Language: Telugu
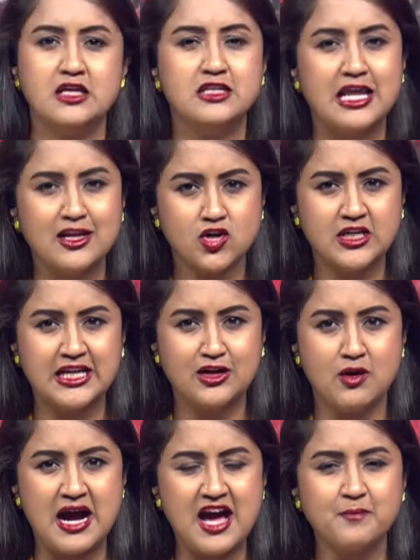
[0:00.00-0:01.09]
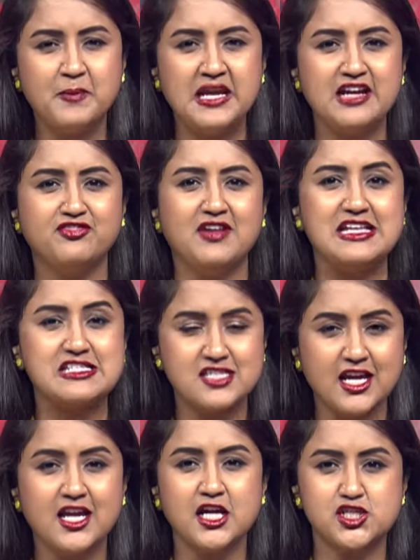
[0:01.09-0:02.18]
నల్లగొండలో ఆర్పీఎఫ్
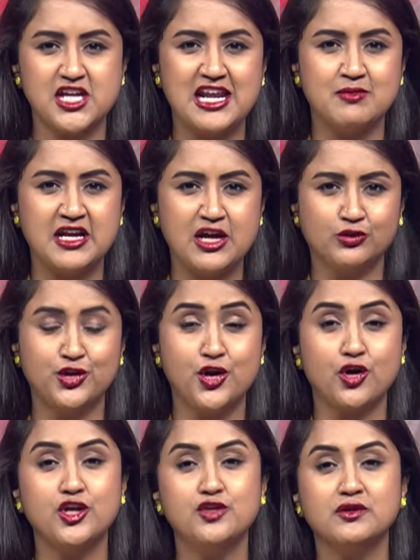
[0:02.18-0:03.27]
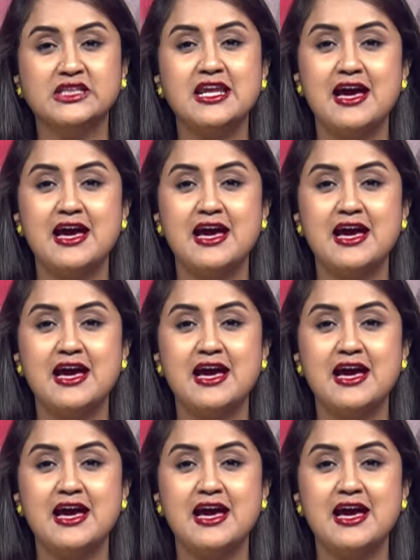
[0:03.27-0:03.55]
ఎస్ఐగా చలామణి అవుతున్న ఒక యువతిని